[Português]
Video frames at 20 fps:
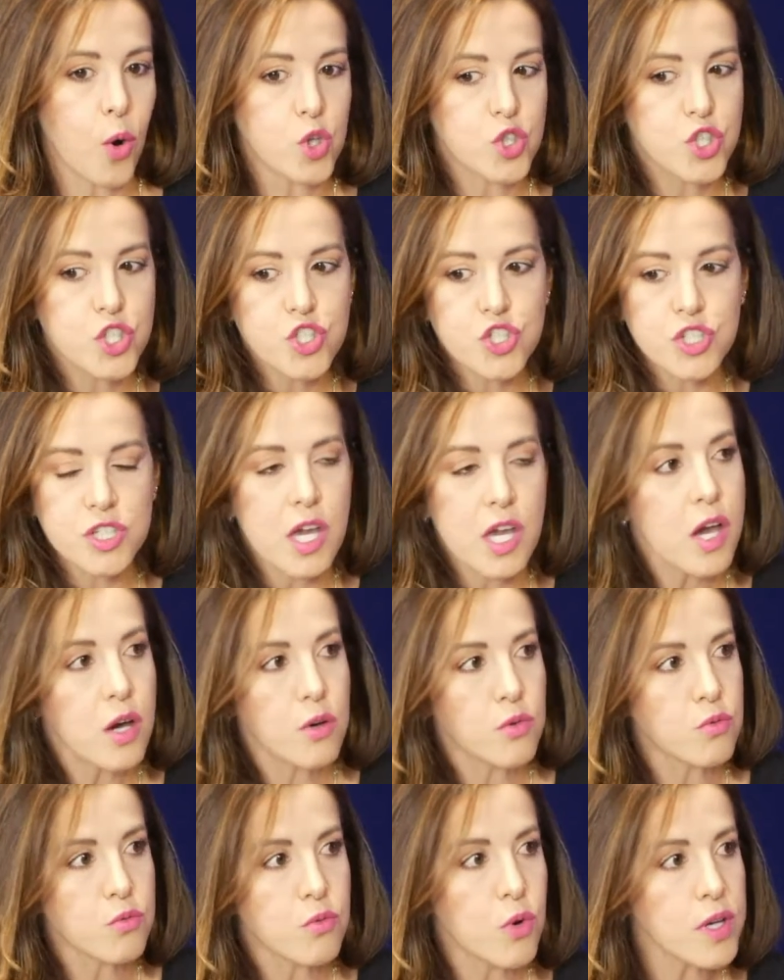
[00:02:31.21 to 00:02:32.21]
Hoje em dia eu
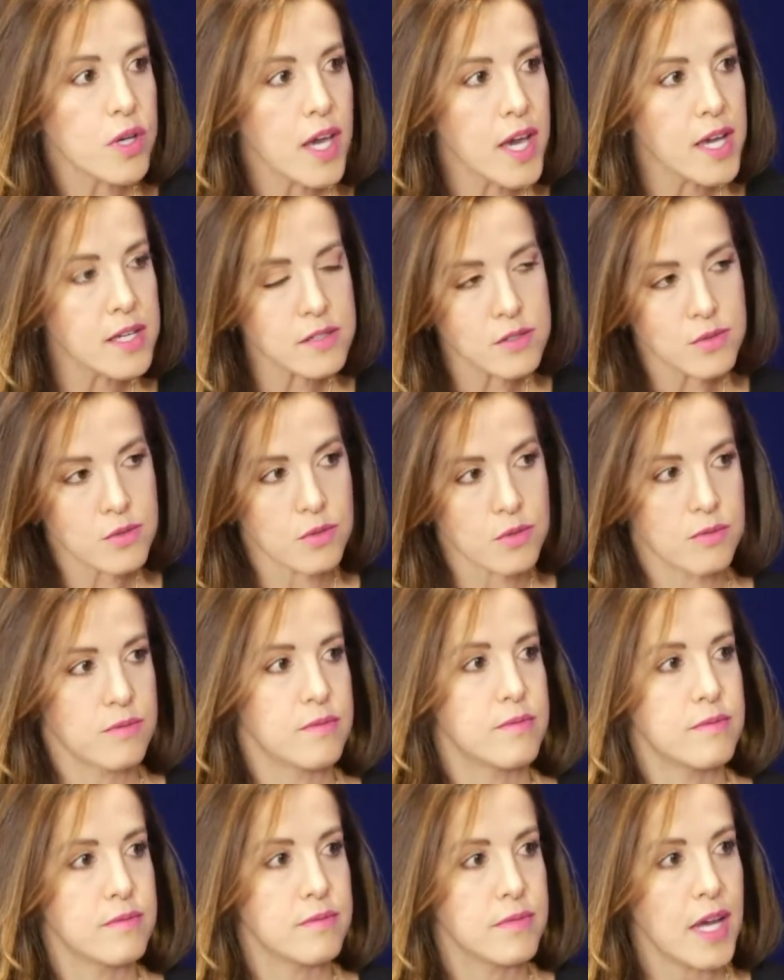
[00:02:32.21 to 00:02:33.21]
não conheço
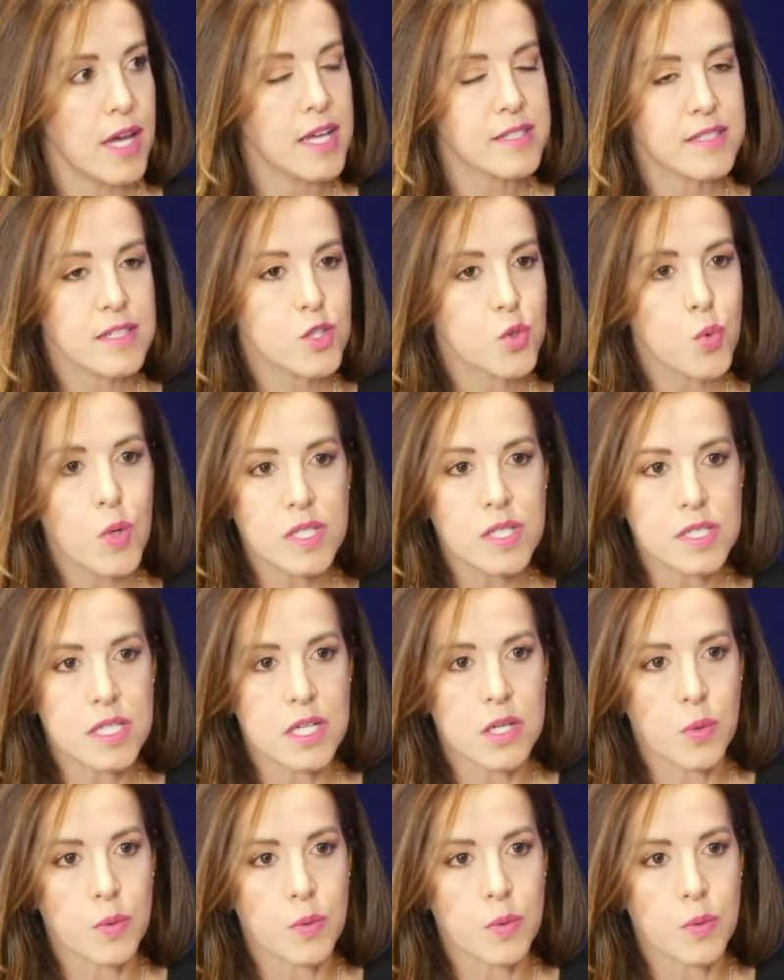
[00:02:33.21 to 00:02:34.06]
também. Né? Essa situação.